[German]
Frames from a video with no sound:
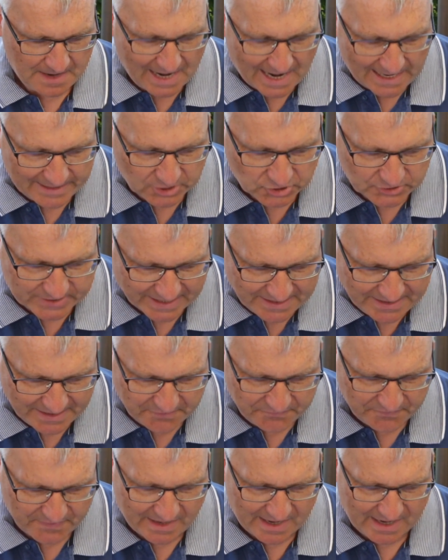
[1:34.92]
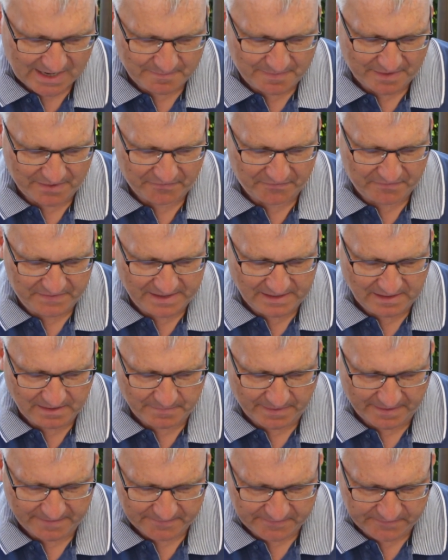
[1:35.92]
Eine Standardfrage bei vielen,
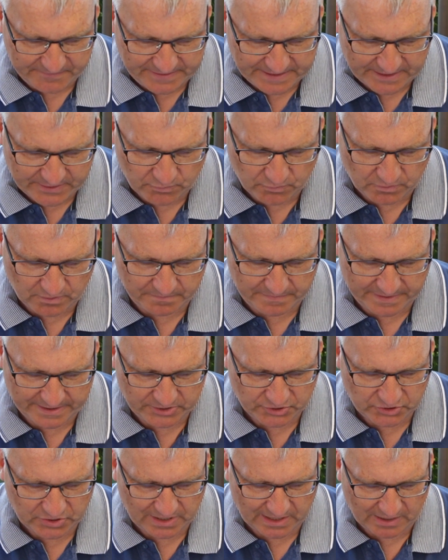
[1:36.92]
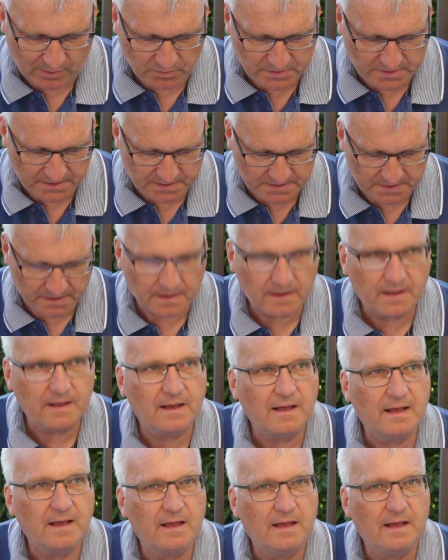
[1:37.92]
meist wieder jungen Menschen lautet,
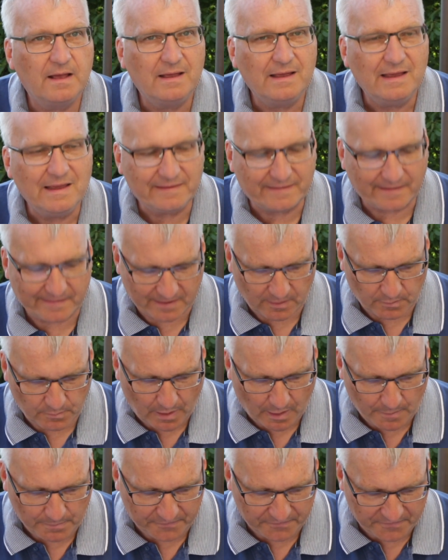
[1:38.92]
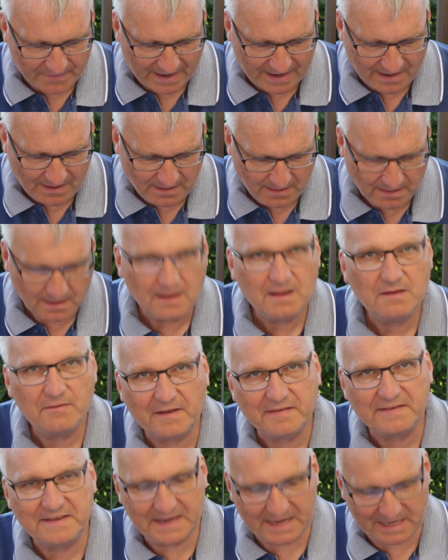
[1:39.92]
ist es da überhaupt wahr,
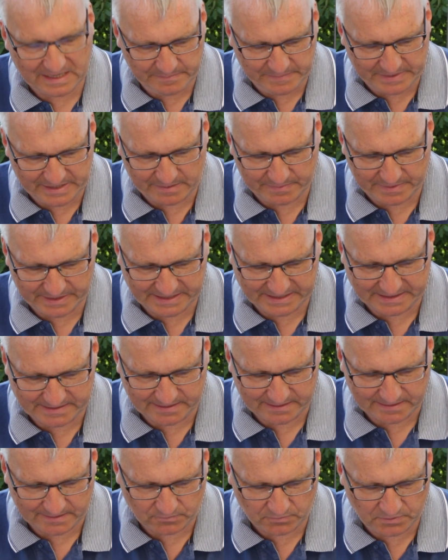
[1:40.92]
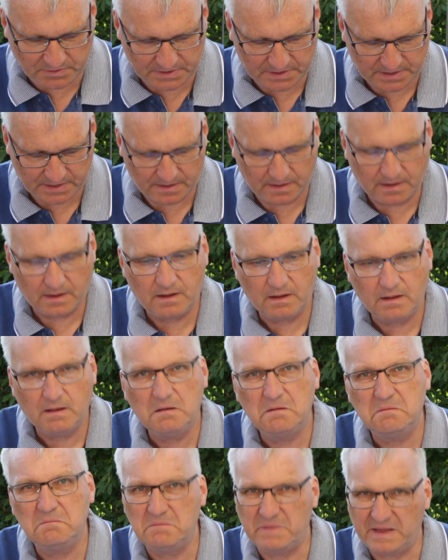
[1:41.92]
was Jeremia berichtet? Und
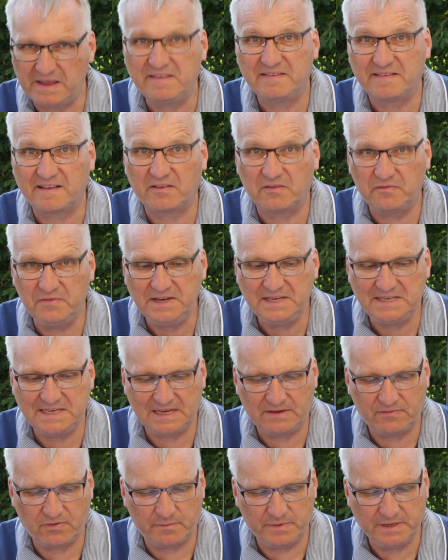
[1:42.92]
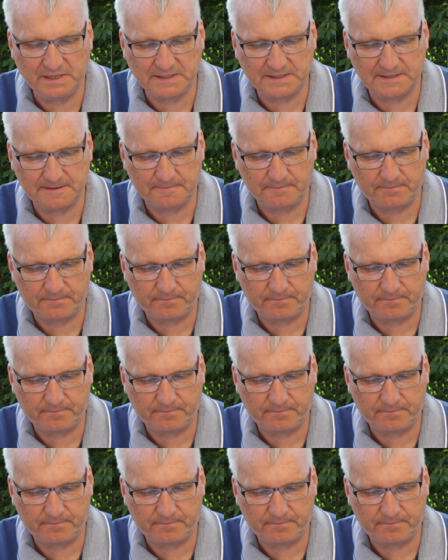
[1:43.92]
ist das wichtig für mich?